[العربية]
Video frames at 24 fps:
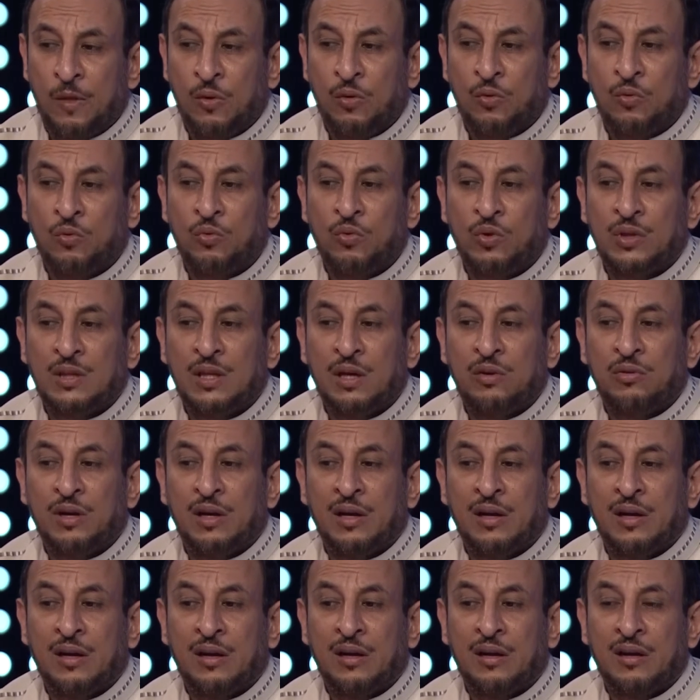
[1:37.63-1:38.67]

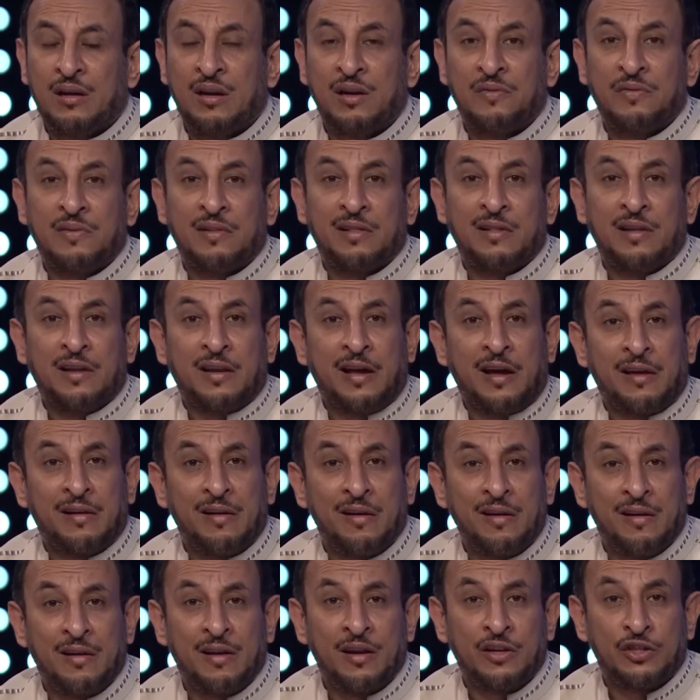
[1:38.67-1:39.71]
ودواء خفض
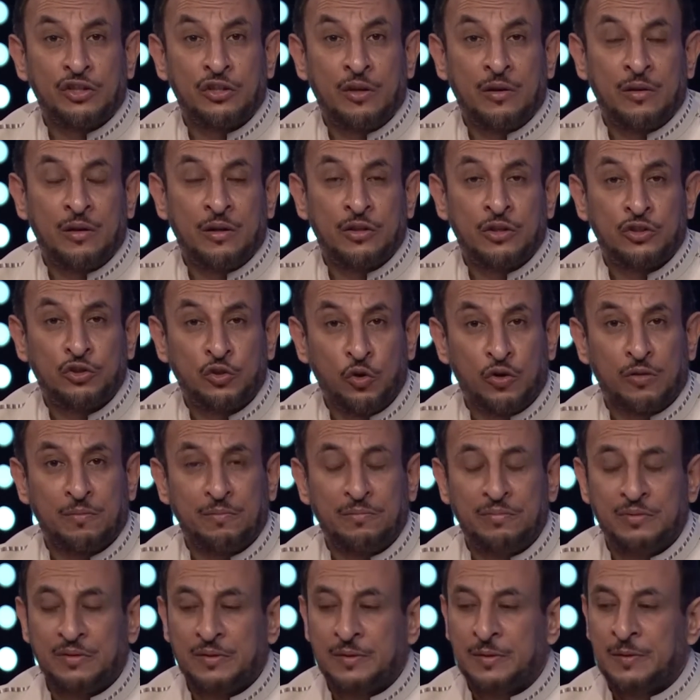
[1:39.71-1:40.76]
للحرارة شرب
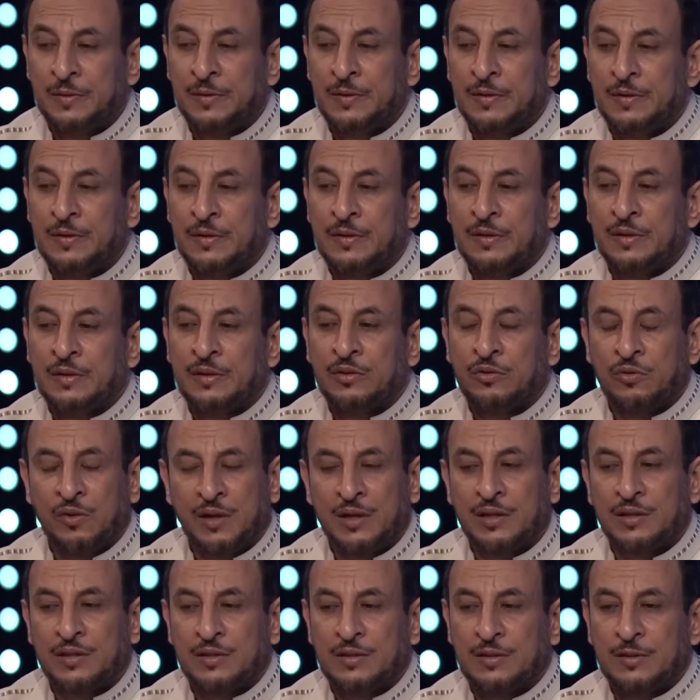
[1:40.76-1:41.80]

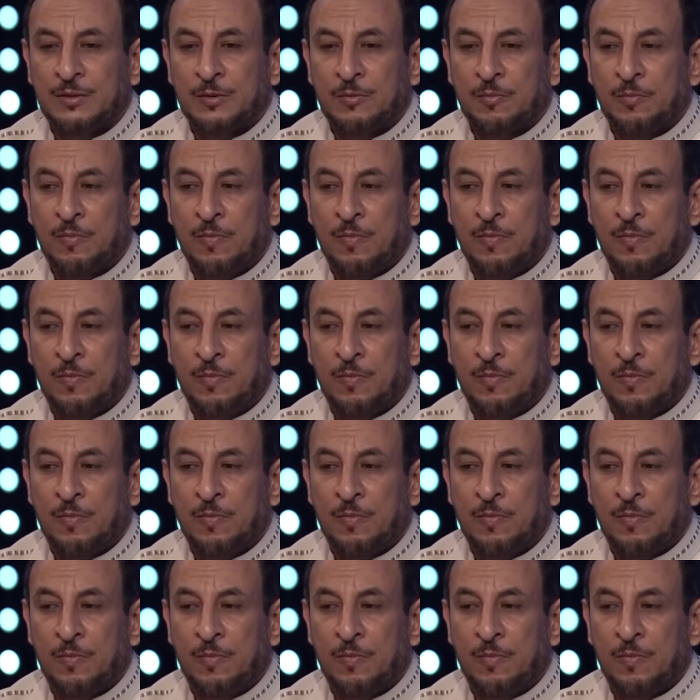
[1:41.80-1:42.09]
كويس